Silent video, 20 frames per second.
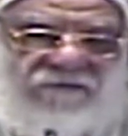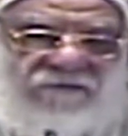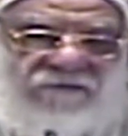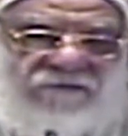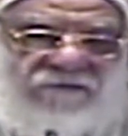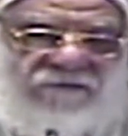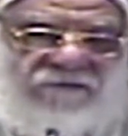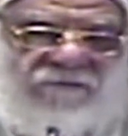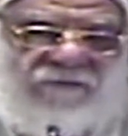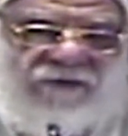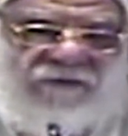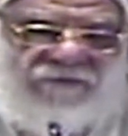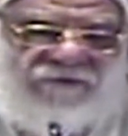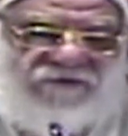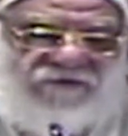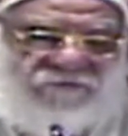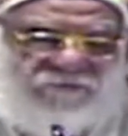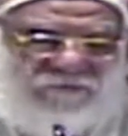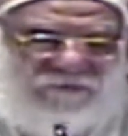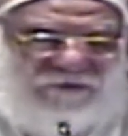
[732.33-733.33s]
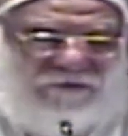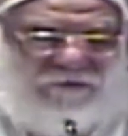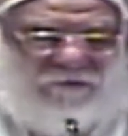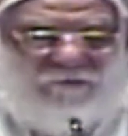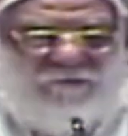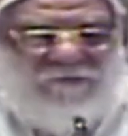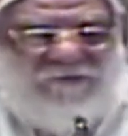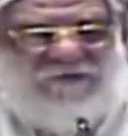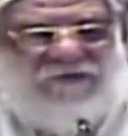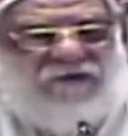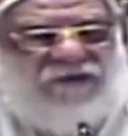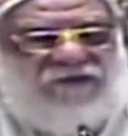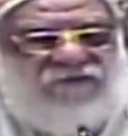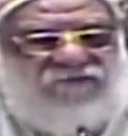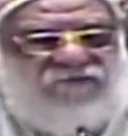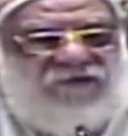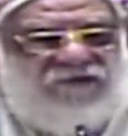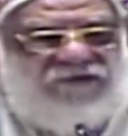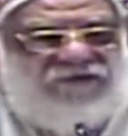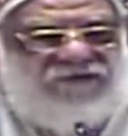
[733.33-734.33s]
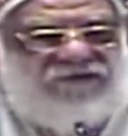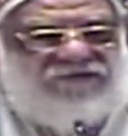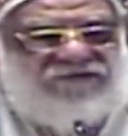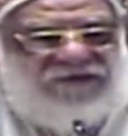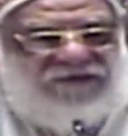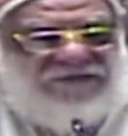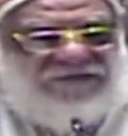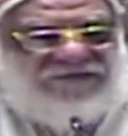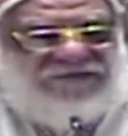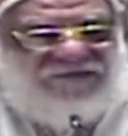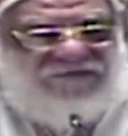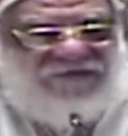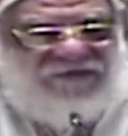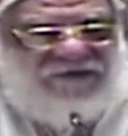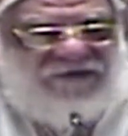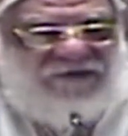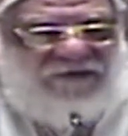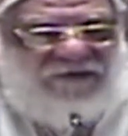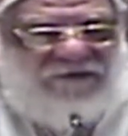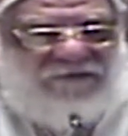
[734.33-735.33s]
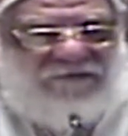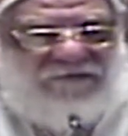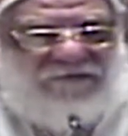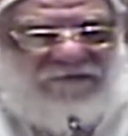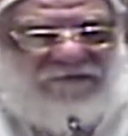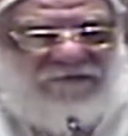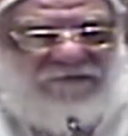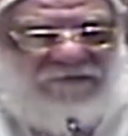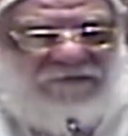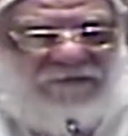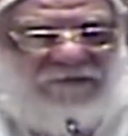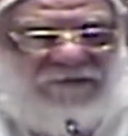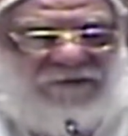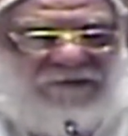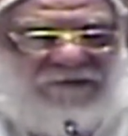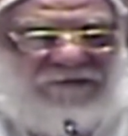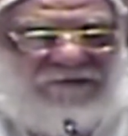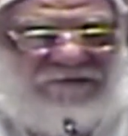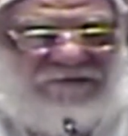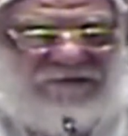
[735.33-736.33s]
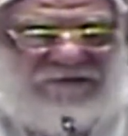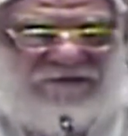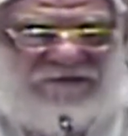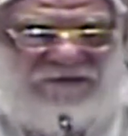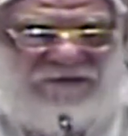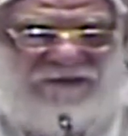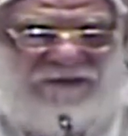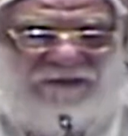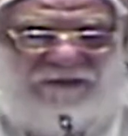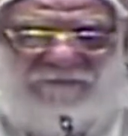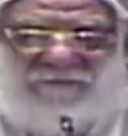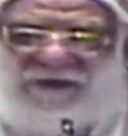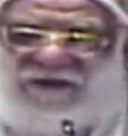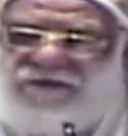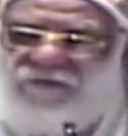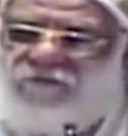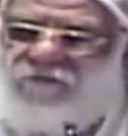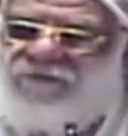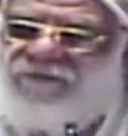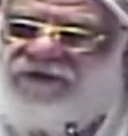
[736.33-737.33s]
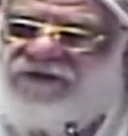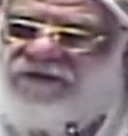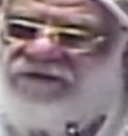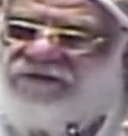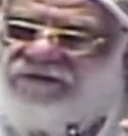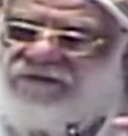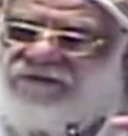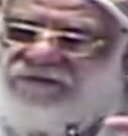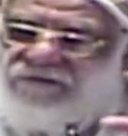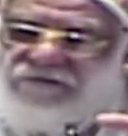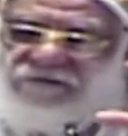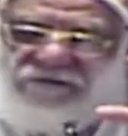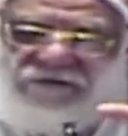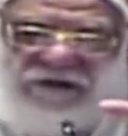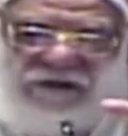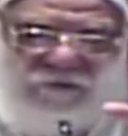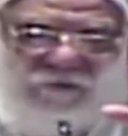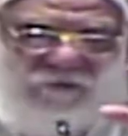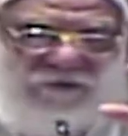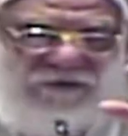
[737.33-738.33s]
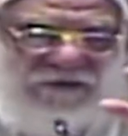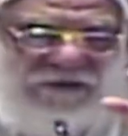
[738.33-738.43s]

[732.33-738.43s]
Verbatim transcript: البابا شنودة يقول الأطفال دي زي السفنجة تديها معلومات تاخدها